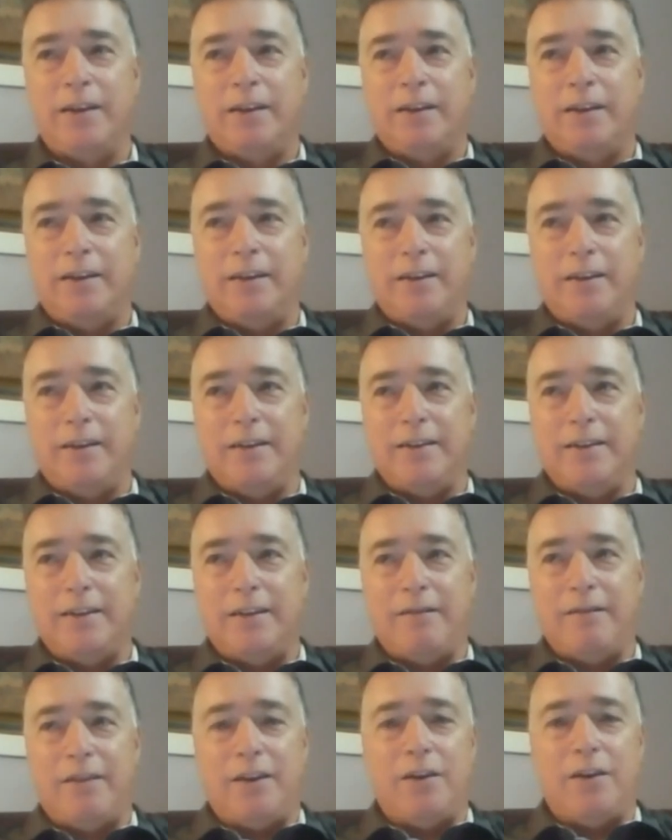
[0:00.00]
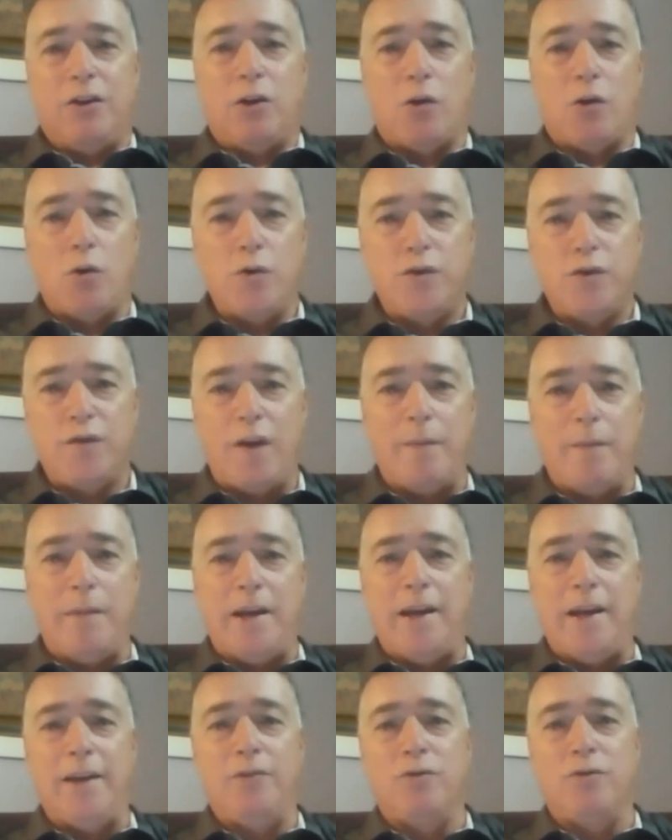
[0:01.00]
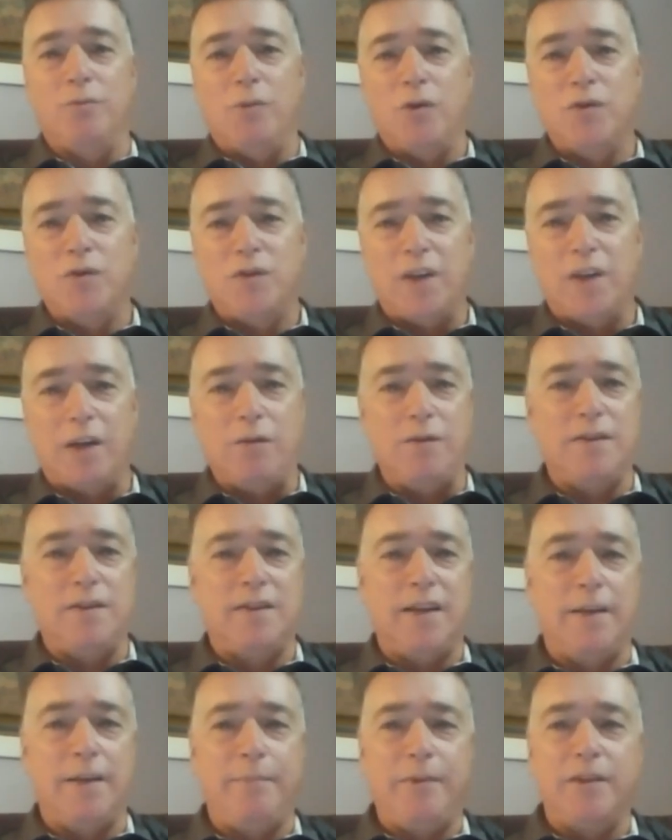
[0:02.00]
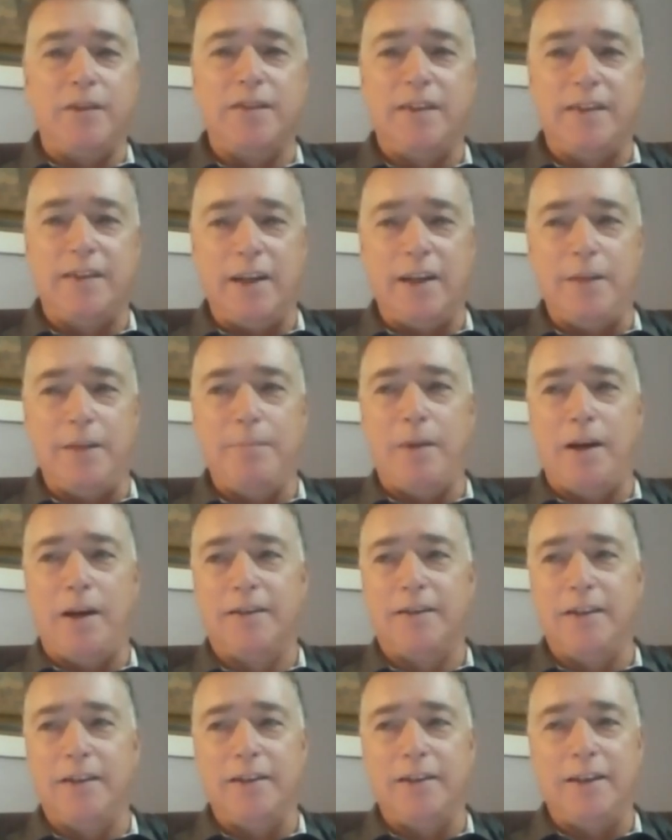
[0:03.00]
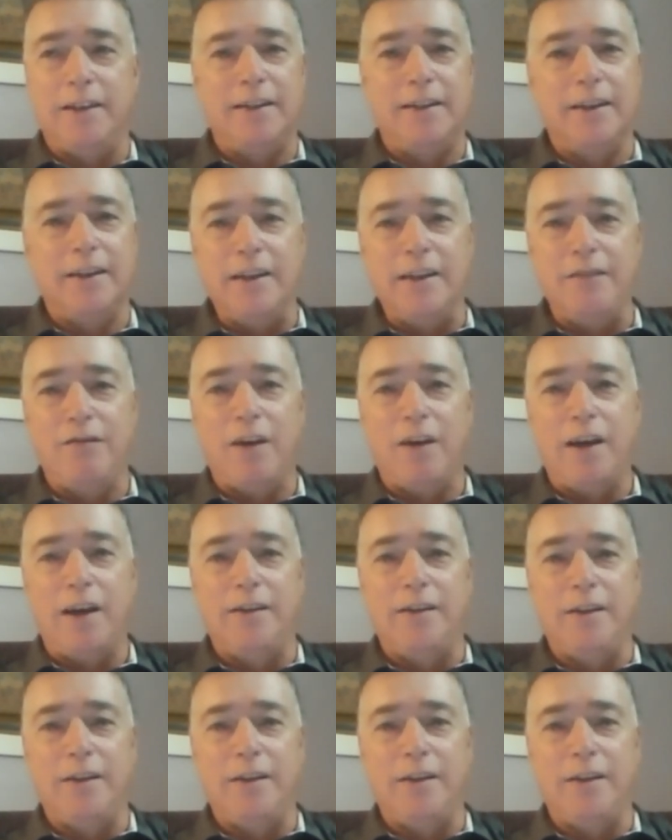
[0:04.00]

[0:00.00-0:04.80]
euh, il y avait une grosse famille, tout le monde se réunissait. Puis là, c'était les parties dans le temps des fêtes.